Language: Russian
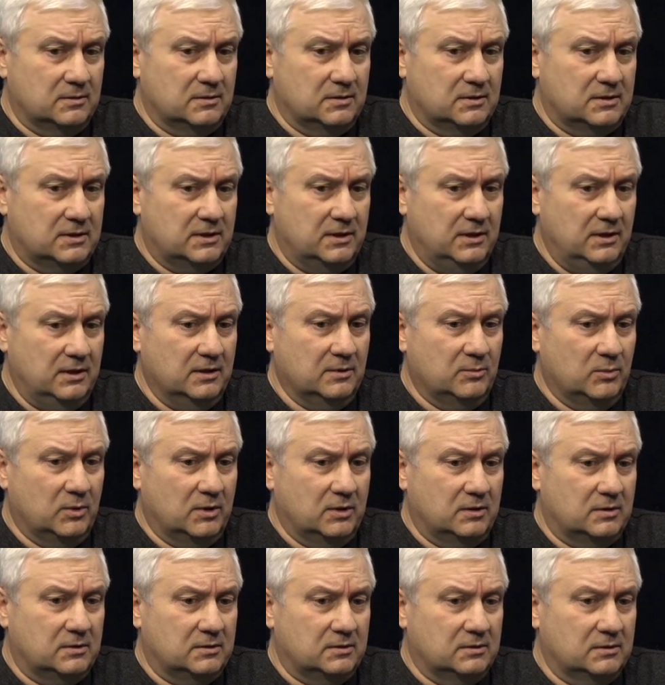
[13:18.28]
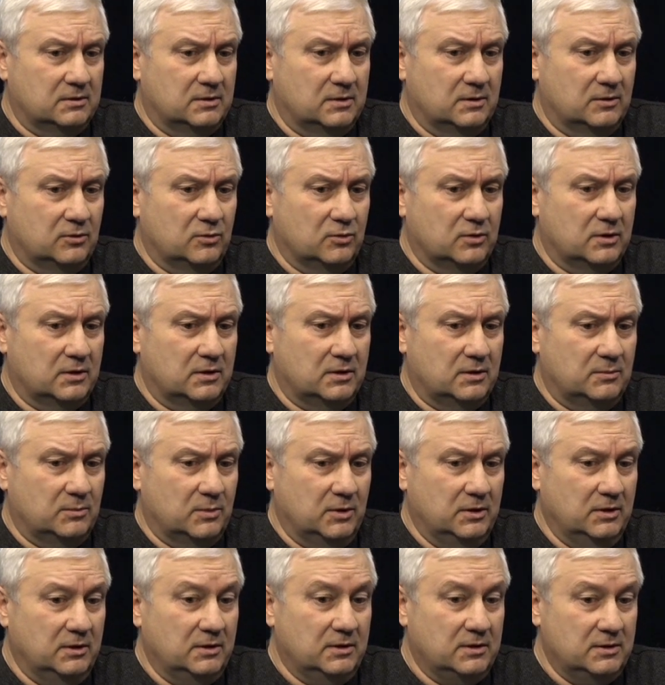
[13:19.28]
схема, которая
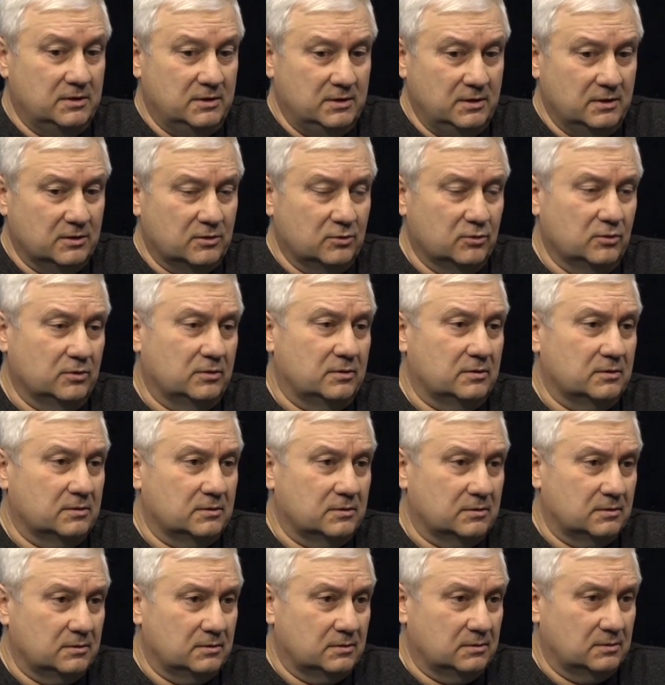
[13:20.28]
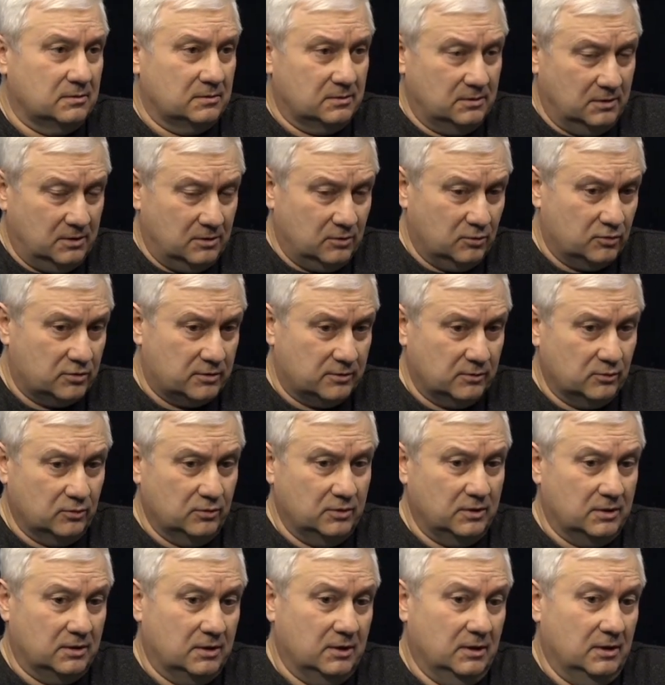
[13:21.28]
монетизирует их
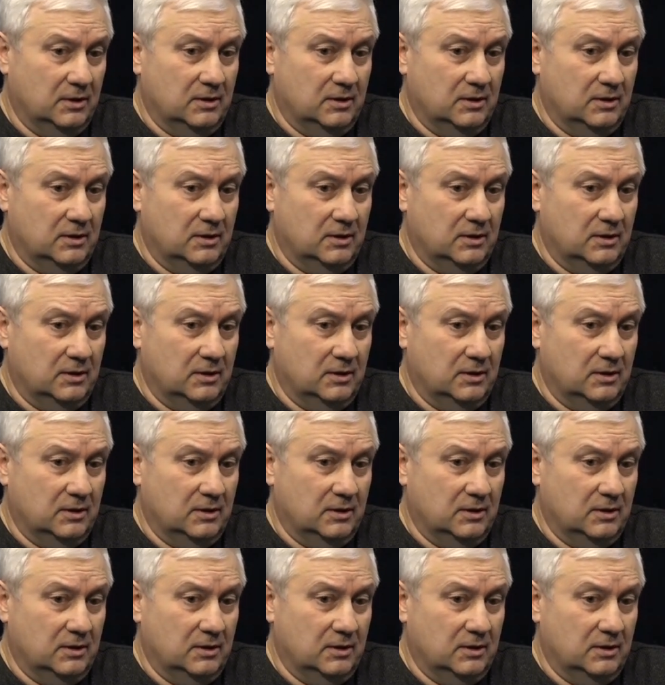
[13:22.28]
услуги,